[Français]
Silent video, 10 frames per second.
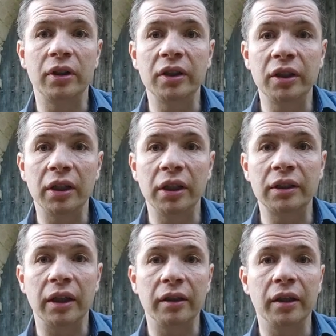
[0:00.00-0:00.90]
des
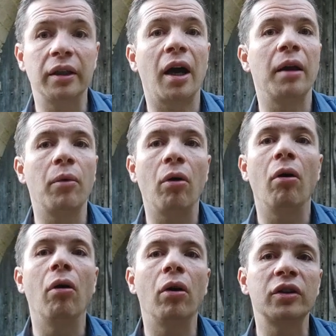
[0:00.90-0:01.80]
églises étaient carrément
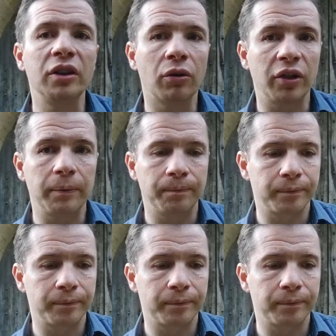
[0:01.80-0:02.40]
occidentales.